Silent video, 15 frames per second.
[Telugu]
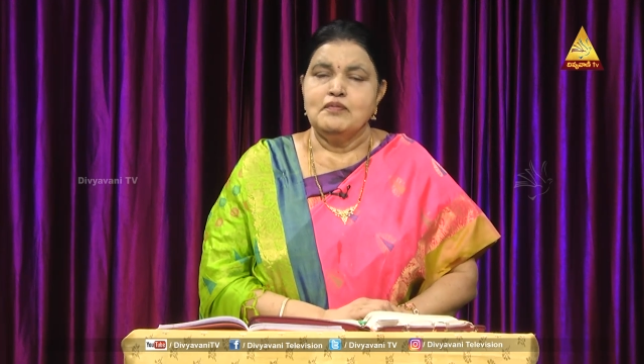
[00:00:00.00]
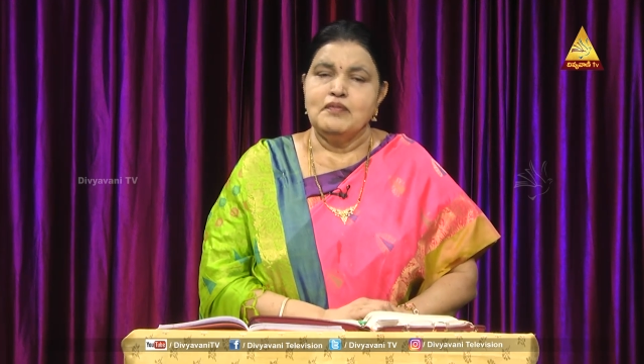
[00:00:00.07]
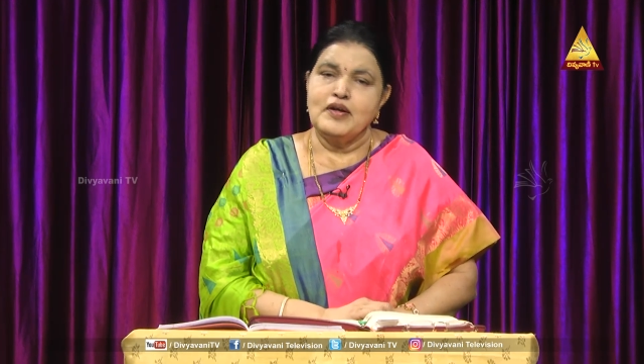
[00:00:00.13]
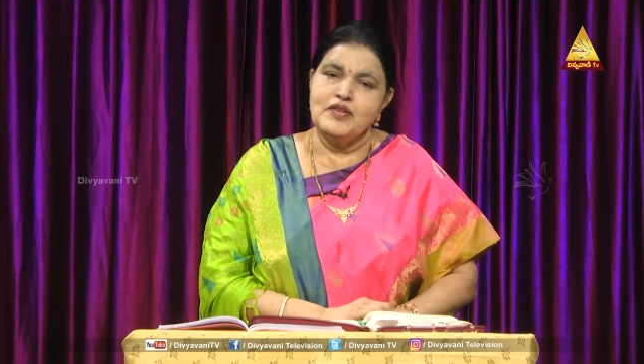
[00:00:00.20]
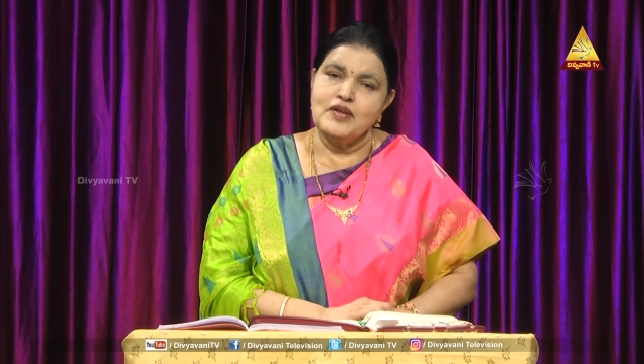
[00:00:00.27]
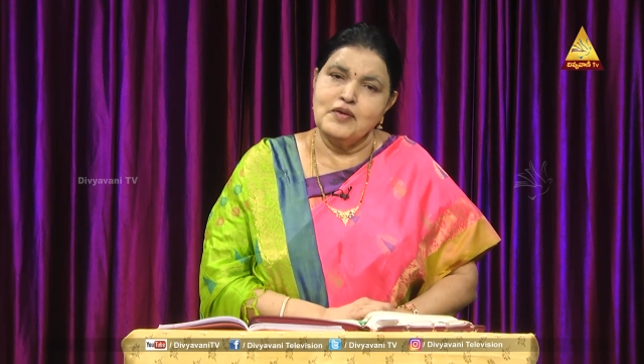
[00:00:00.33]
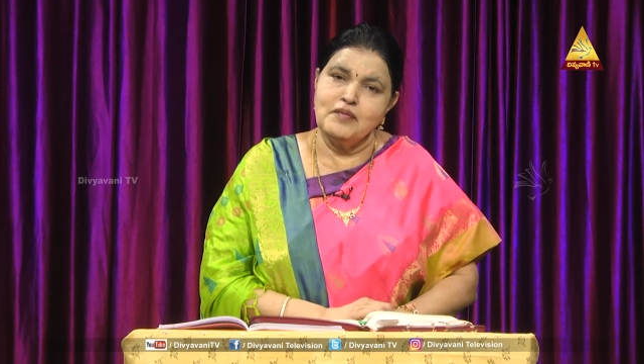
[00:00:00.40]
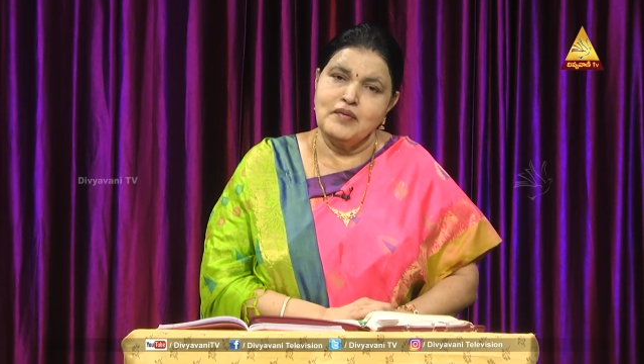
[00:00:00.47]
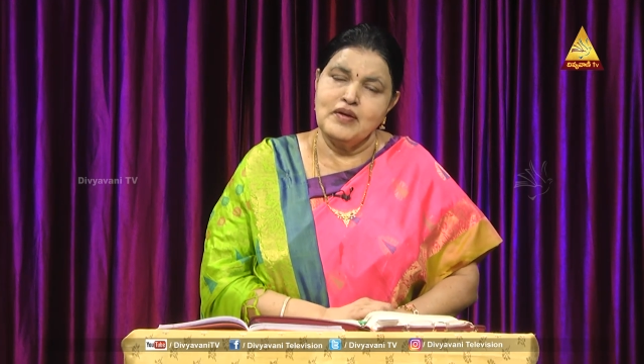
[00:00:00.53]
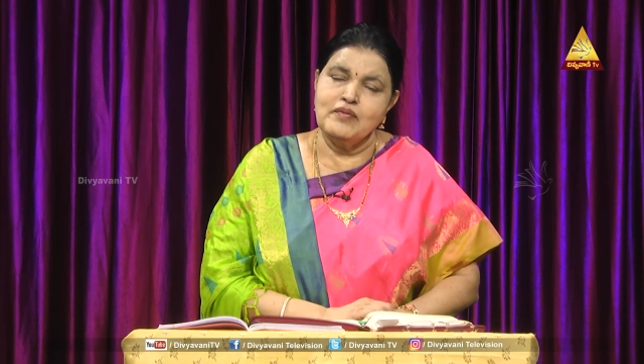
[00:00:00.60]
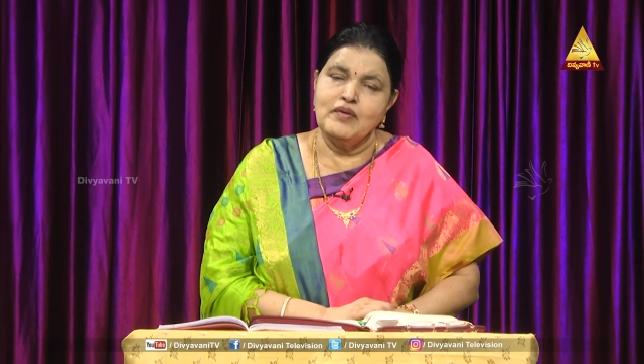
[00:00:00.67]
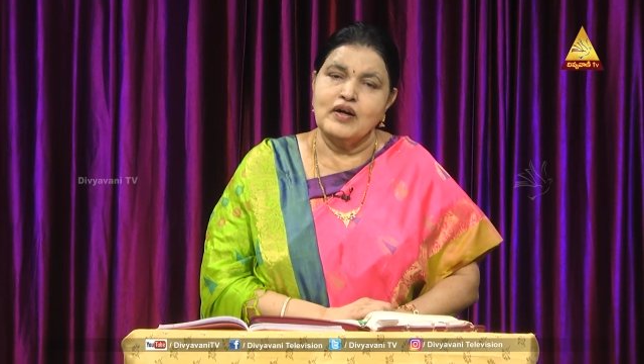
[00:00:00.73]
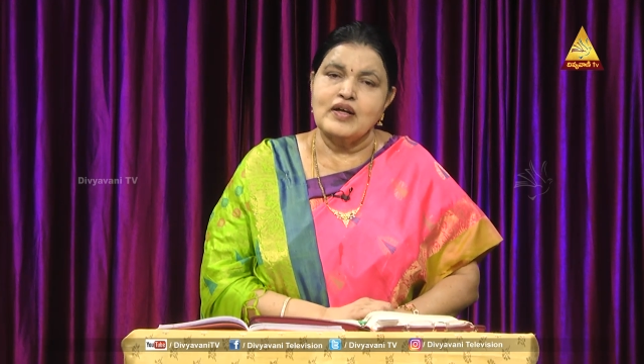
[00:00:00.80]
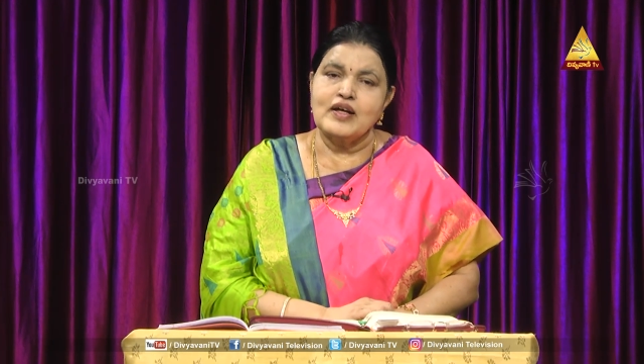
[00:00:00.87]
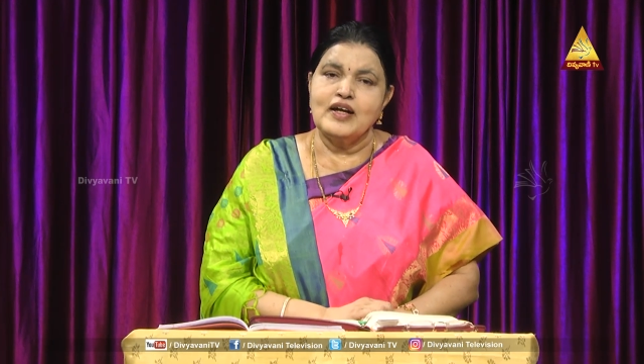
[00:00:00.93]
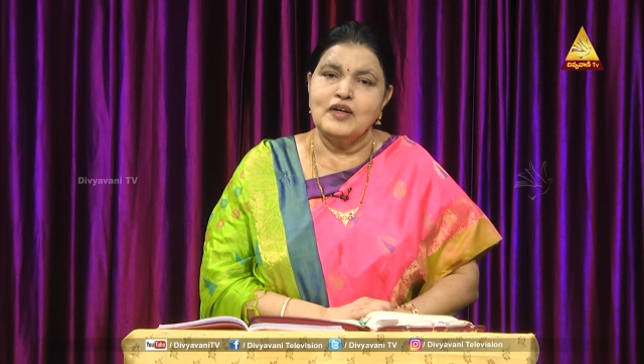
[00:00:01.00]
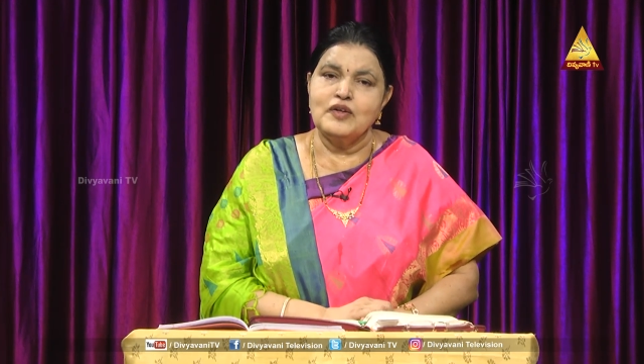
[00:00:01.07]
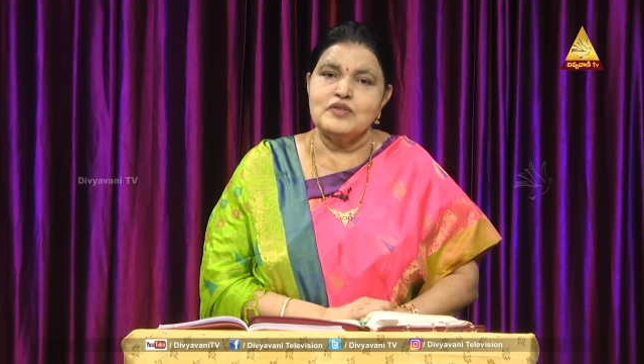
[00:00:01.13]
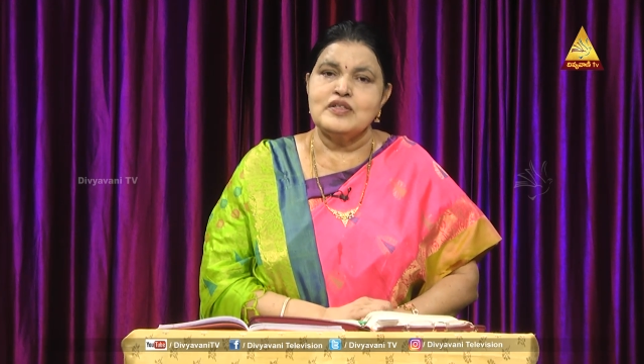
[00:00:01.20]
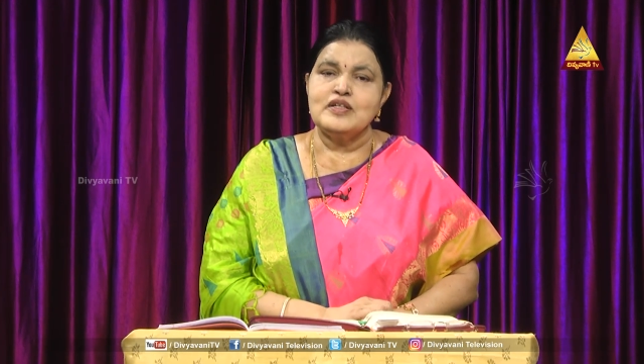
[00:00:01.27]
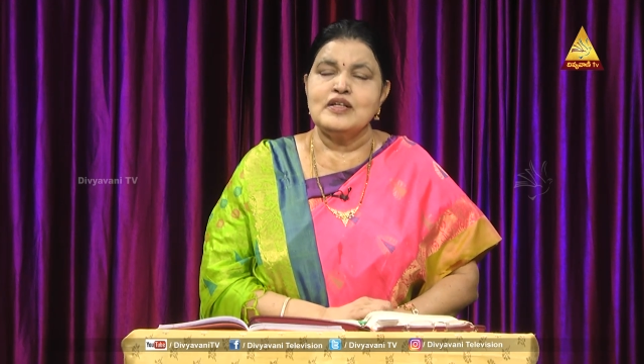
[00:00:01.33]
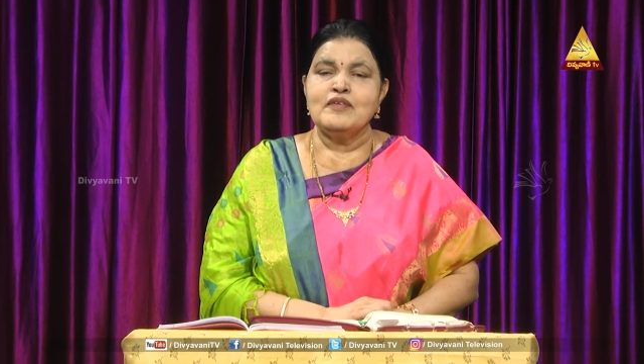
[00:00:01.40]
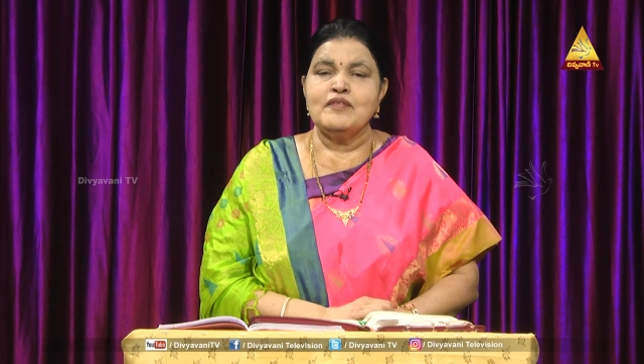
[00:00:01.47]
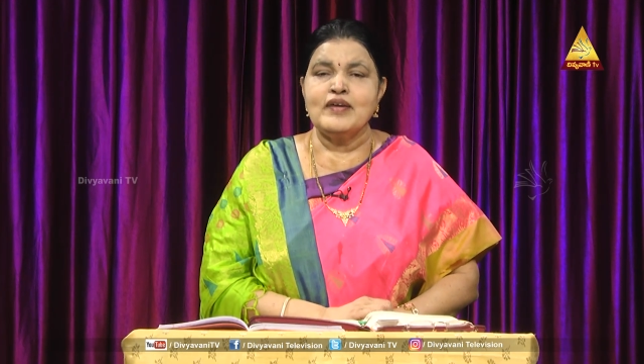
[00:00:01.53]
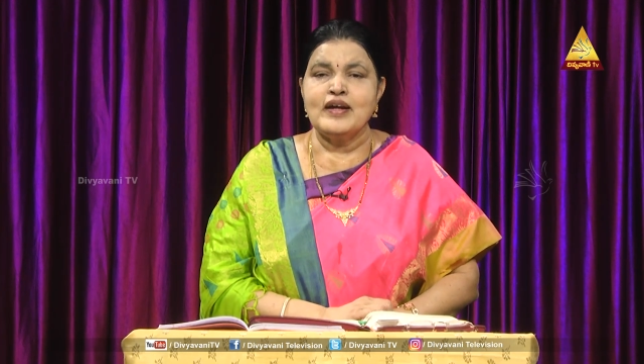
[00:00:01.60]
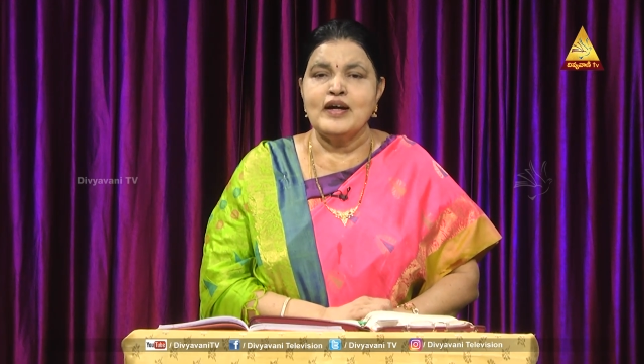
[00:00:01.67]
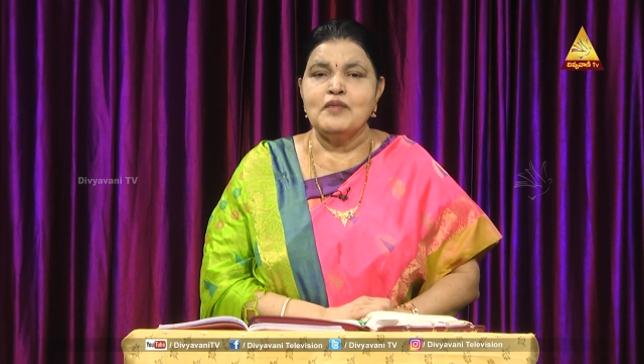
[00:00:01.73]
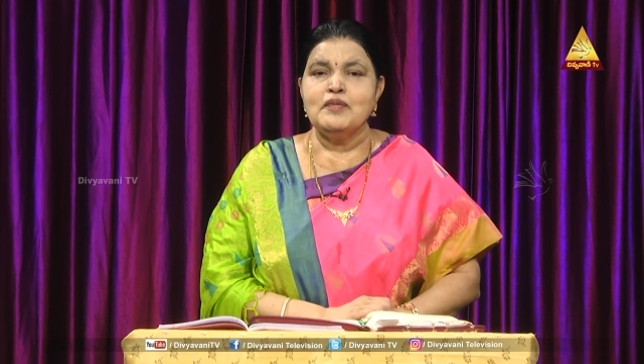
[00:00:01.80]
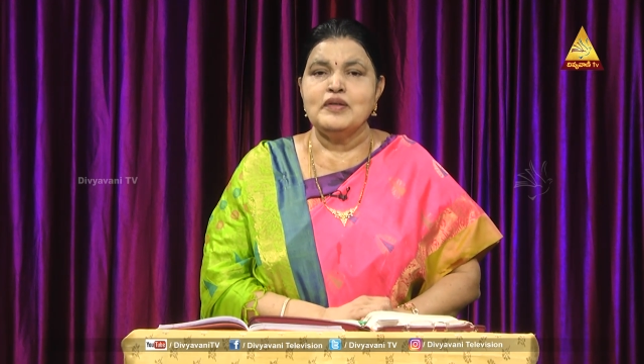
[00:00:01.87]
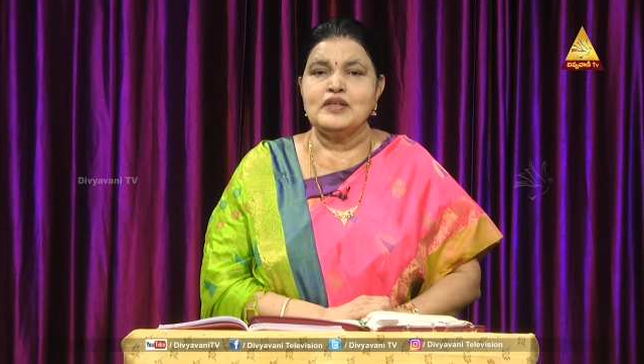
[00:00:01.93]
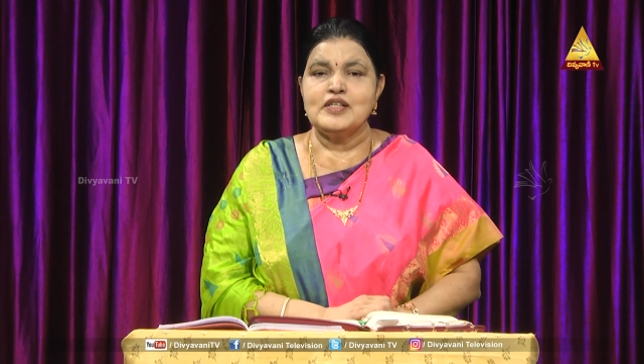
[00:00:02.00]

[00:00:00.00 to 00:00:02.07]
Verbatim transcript: మధురం నీ వాక్యంలో చిన్న విరామం